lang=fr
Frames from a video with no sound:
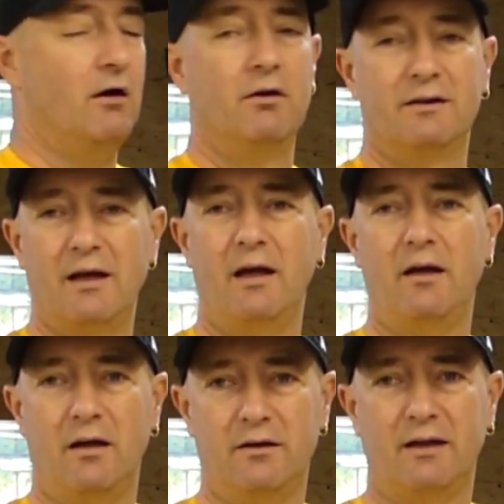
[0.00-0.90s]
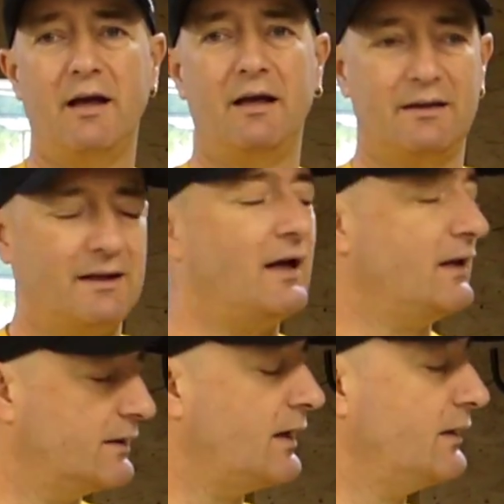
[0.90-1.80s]
Euh, très, euh, très,
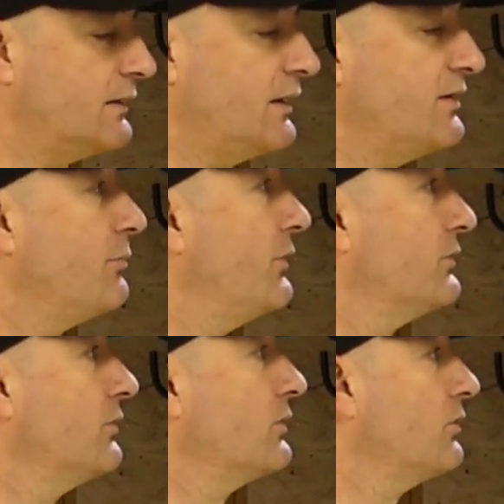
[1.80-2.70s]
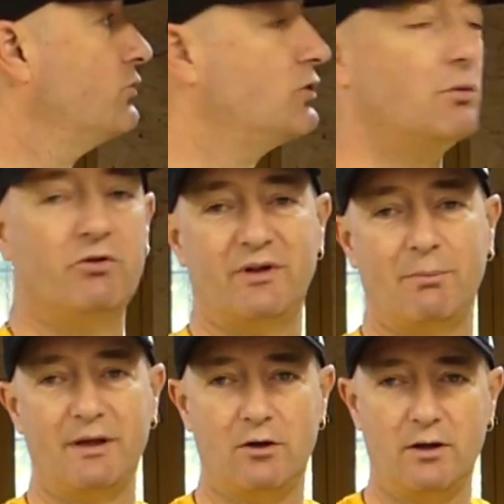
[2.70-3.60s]
très, très, très important. Quand tu commences
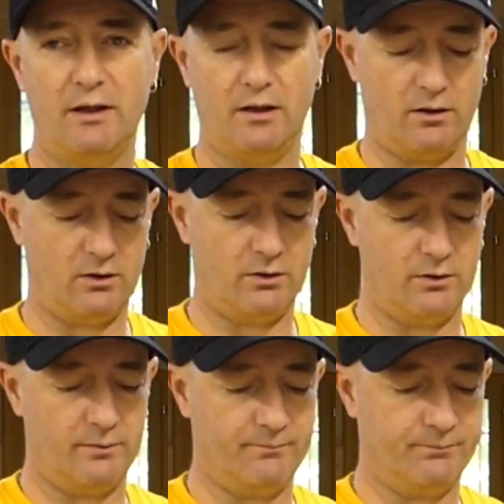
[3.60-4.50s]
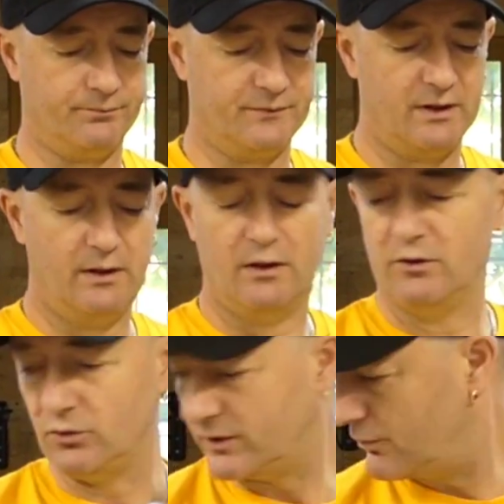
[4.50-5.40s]
à bricoler euh,
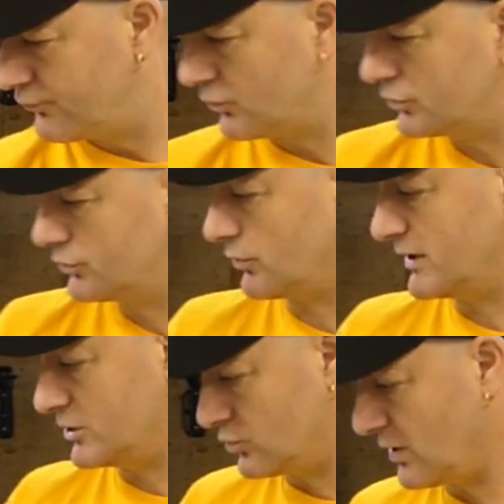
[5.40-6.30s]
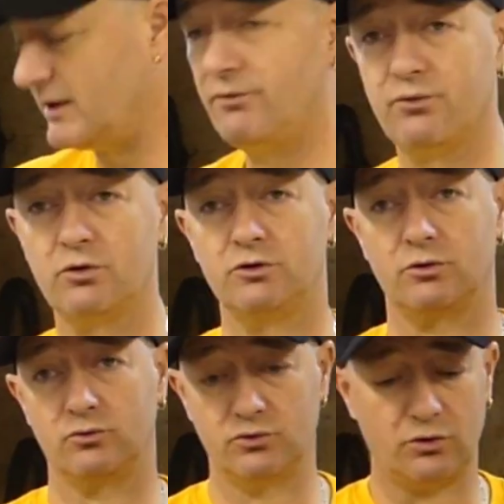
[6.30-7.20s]
sur tes fourches, sur les joints des fourches,
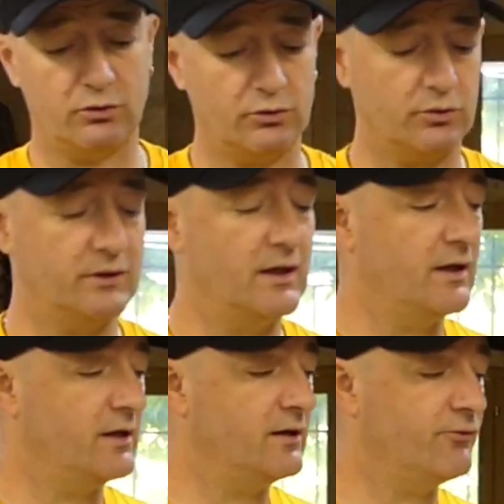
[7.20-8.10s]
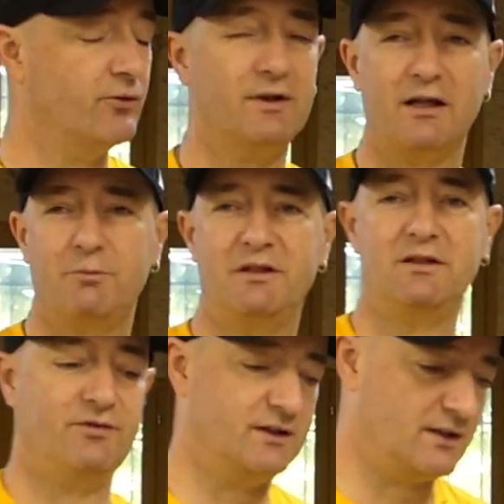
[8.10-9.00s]
sur tout ce genre de trucs, il faut une graisse
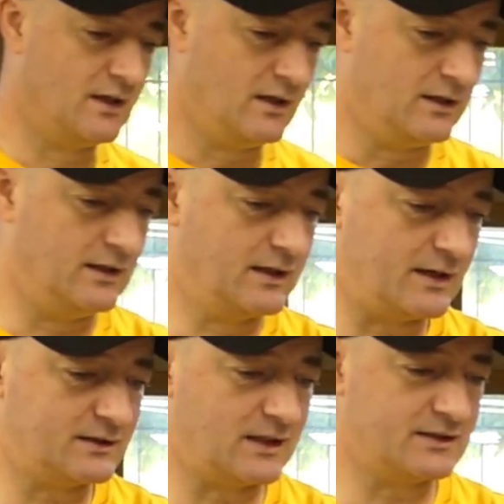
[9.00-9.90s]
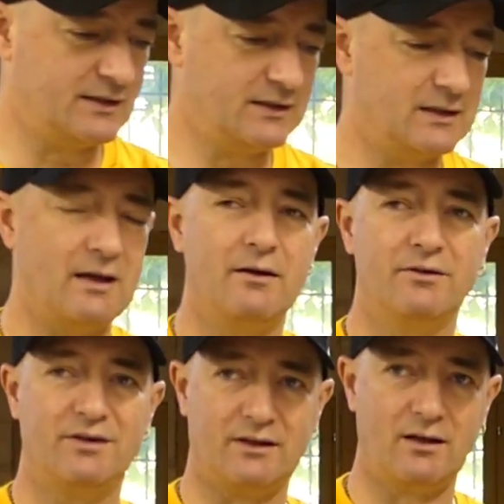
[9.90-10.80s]
spécifique. Les graisses classiques,
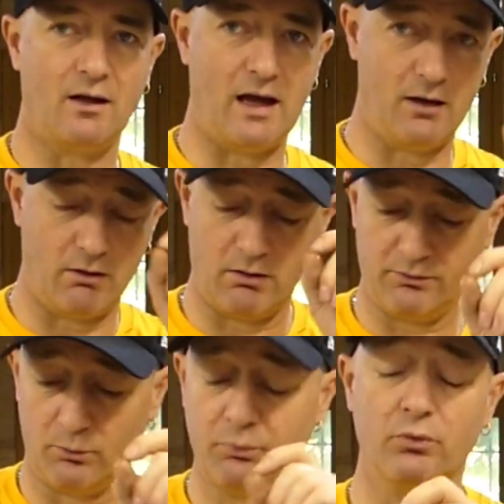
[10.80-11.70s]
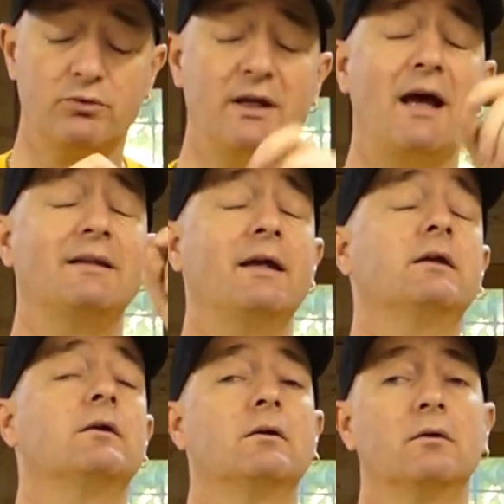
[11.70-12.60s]
certains euh, ont produit
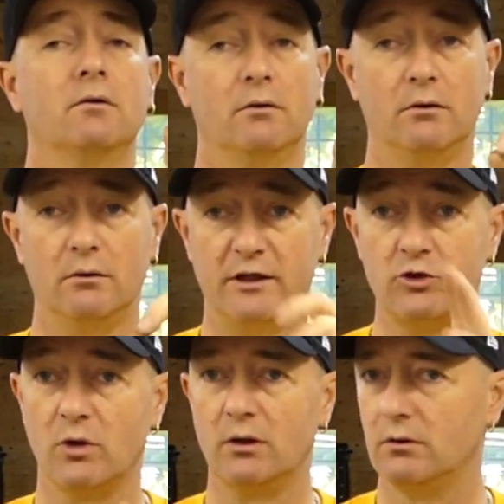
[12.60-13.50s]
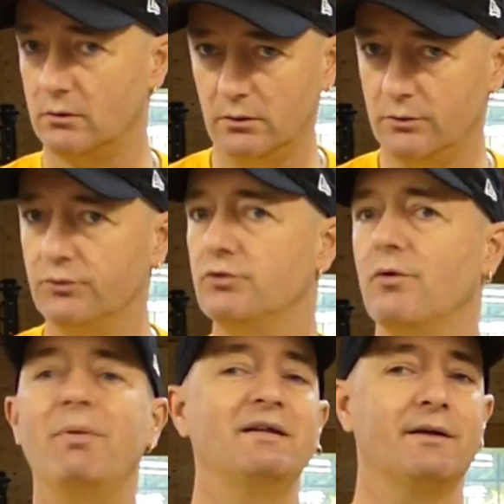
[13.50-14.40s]
attaquent les joints. Du coup, tu
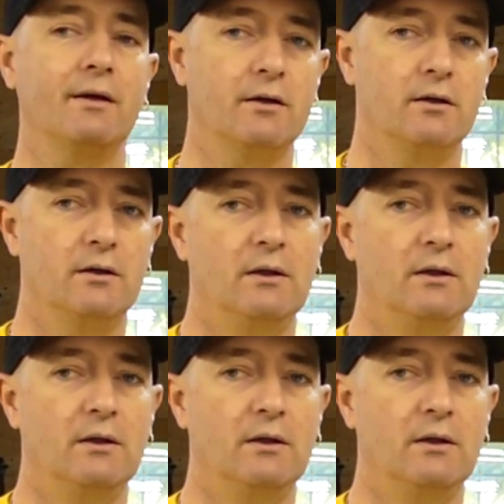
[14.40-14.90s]
veux pas ça.